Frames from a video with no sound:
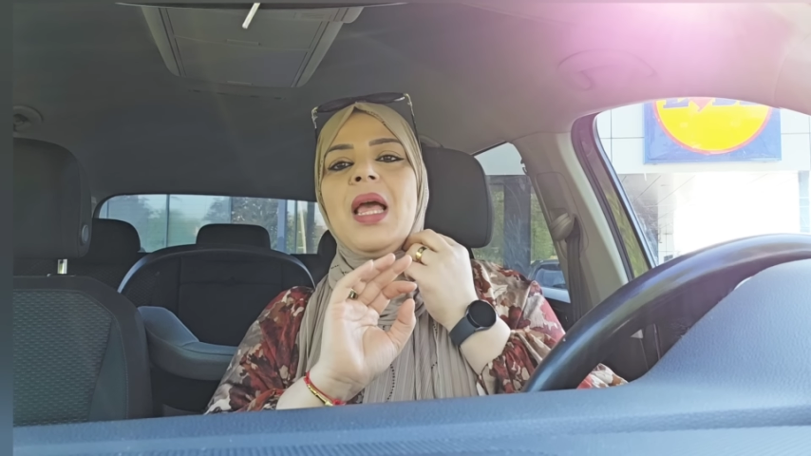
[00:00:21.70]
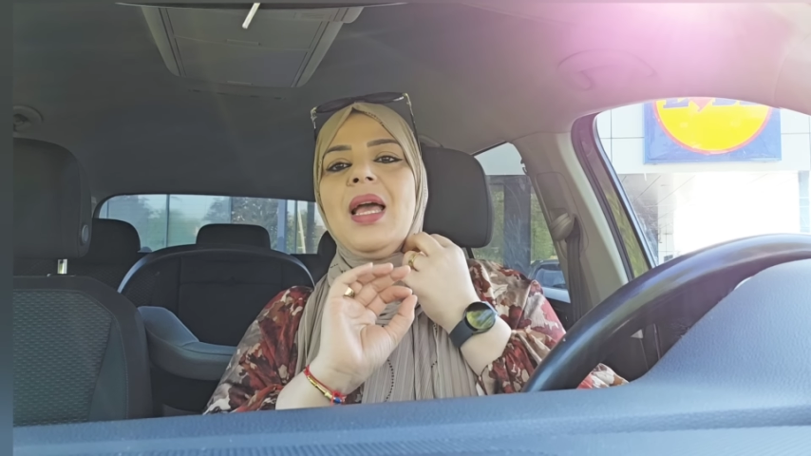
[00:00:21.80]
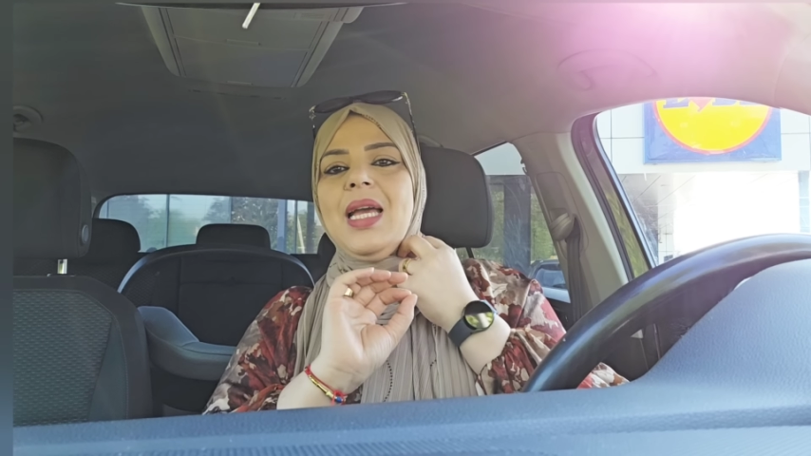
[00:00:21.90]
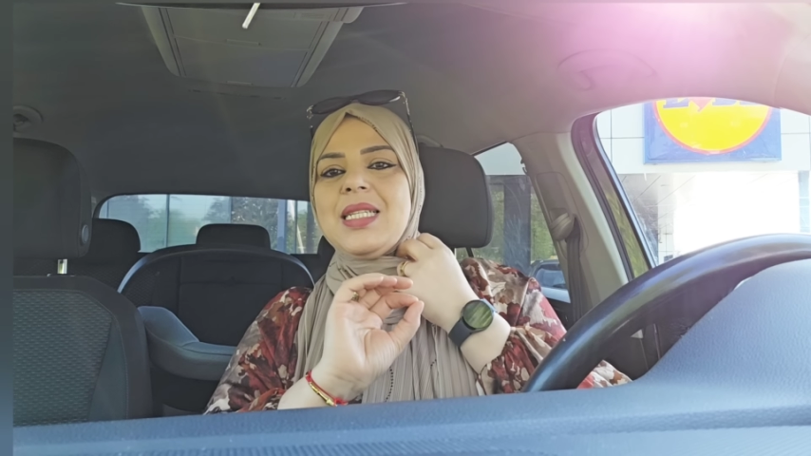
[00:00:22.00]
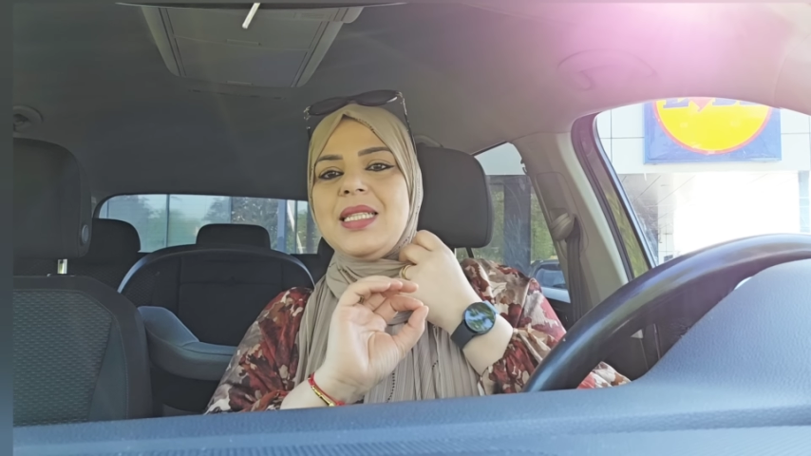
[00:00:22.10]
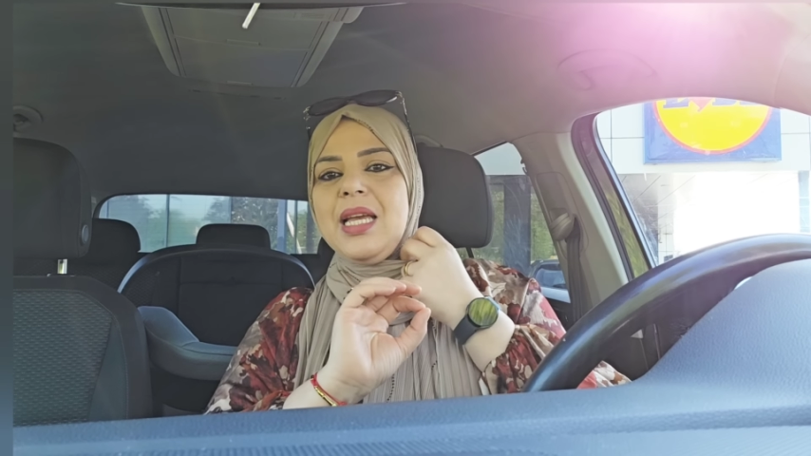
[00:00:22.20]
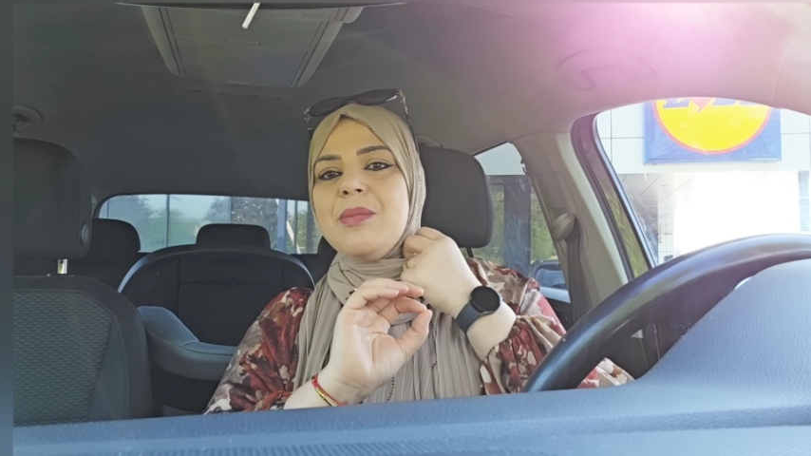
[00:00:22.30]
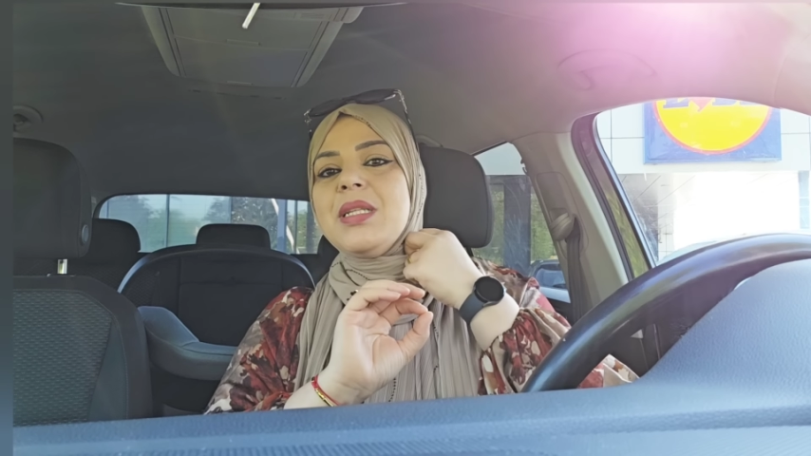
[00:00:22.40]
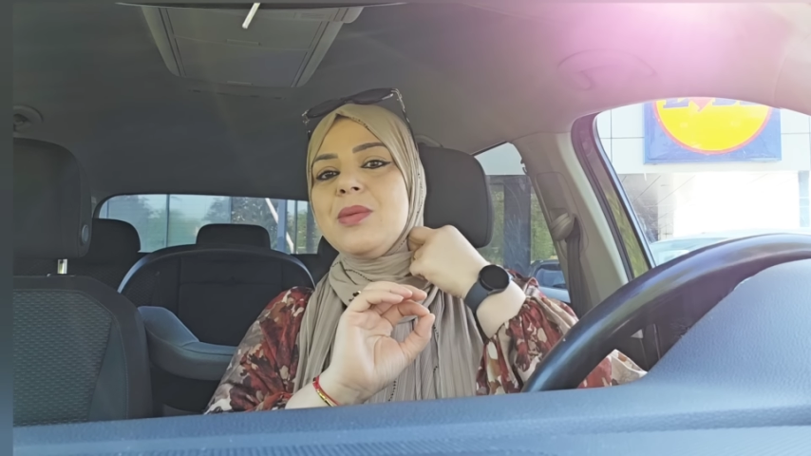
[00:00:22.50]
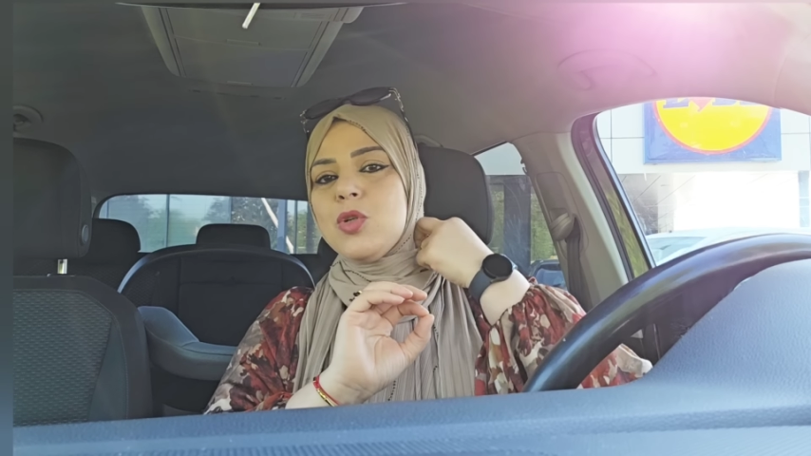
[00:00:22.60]
حيت
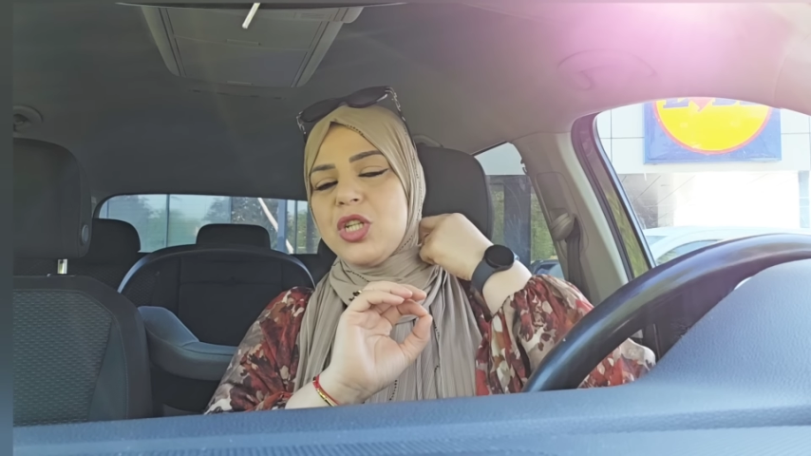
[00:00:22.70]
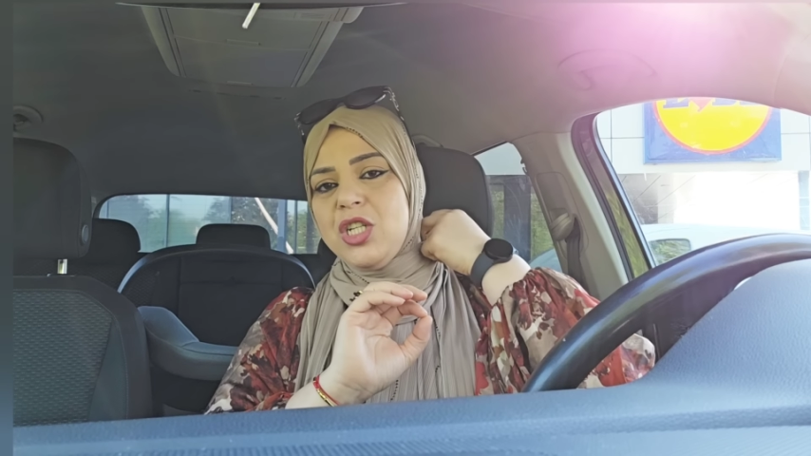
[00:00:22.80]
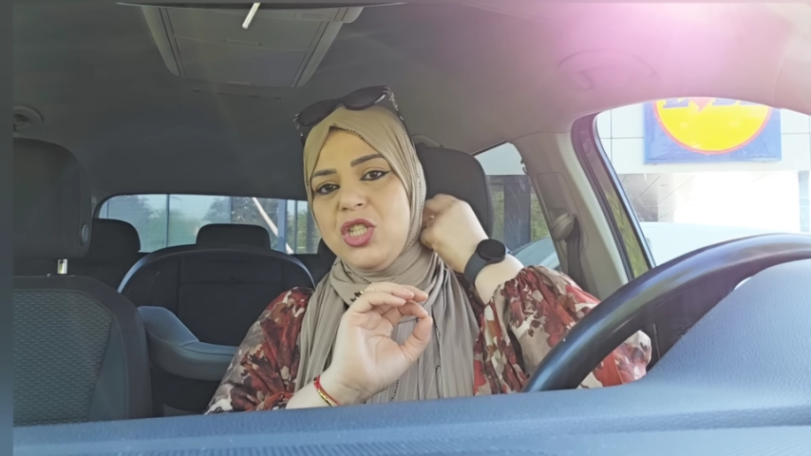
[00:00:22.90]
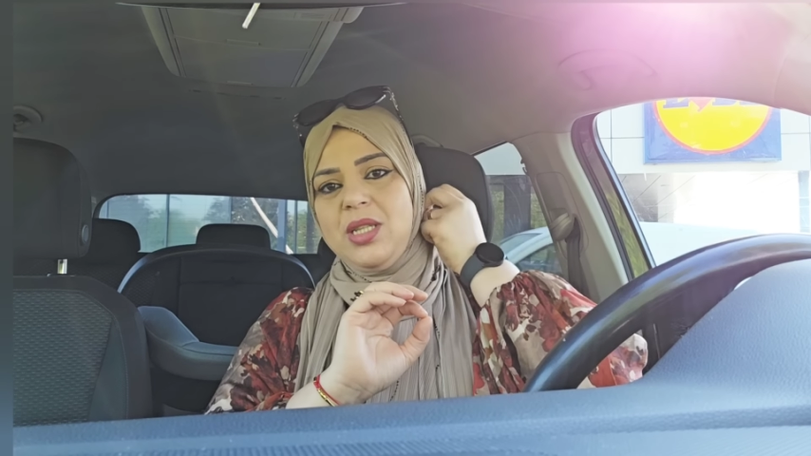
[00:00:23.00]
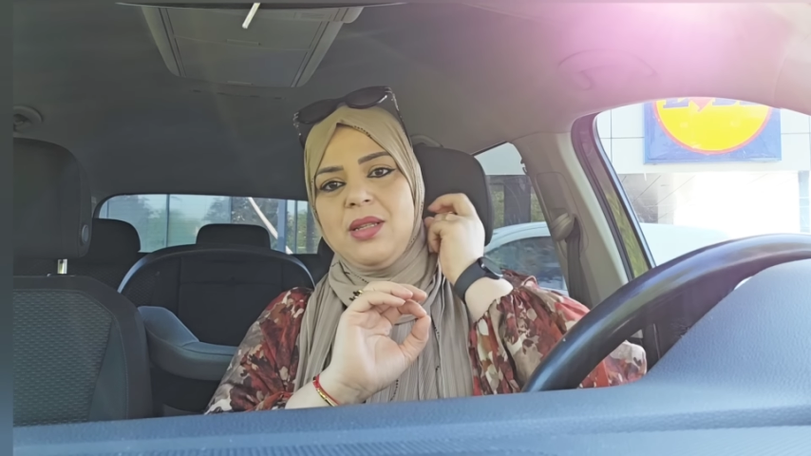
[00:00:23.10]
دائما ديمونش كنجي